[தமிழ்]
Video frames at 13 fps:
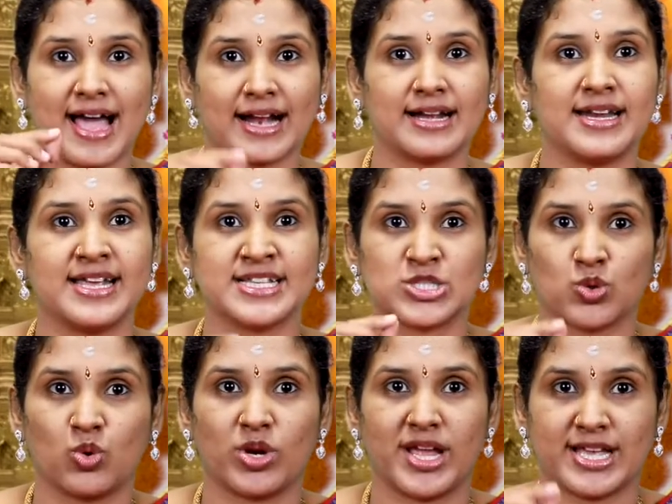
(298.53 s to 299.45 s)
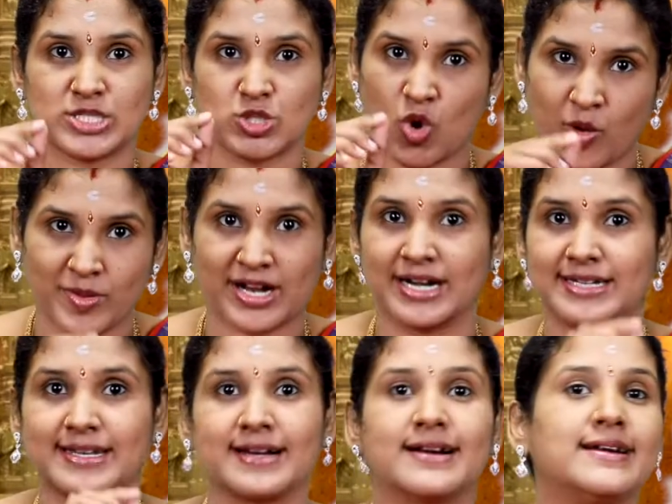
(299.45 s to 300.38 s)
அக்னி சூரிய சோம
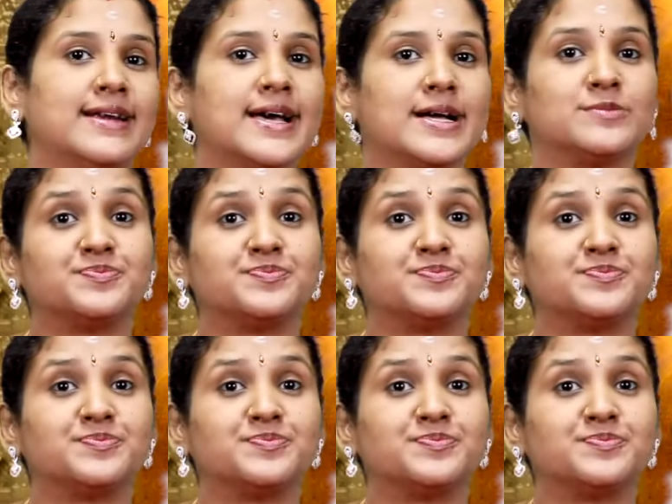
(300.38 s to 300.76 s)
கண்டங்களில்